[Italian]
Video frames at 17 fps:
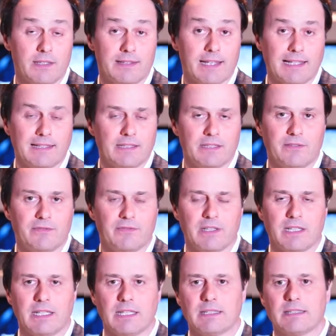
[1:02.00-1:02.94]
di taglie
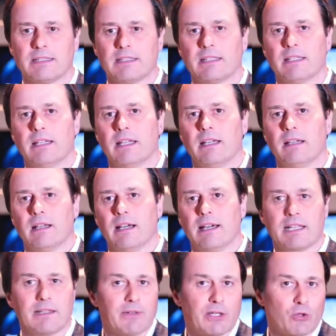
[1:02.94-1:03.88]
differenti
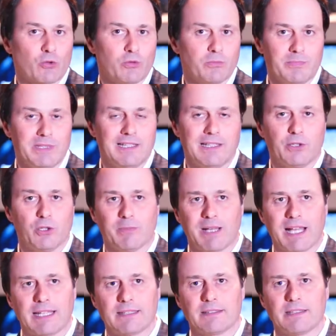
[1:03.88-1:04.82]
arrivano con mille
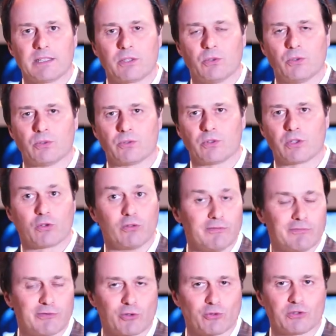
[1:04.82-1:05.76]
domande, con
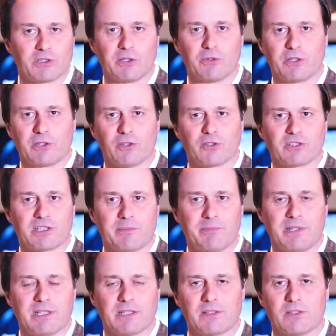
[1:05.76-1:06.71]
confronti con i nostri
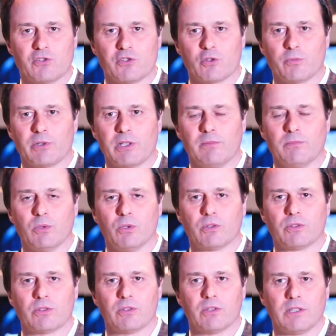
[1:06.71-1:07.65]
peers in giro per il
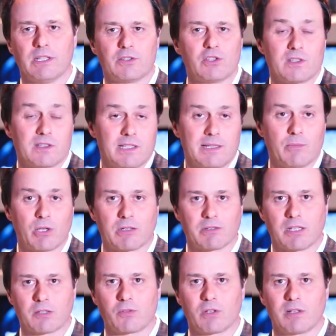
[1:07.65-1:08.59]
mondo e ci
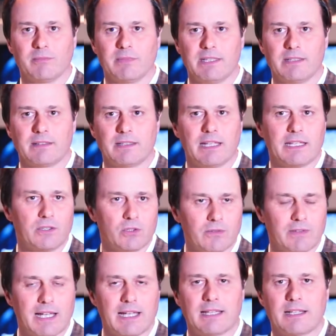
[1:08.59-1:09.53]
stimolano naturalmente a
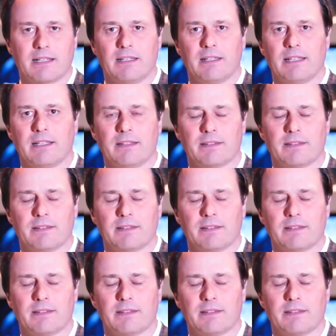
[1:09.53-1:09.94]
innovare, ad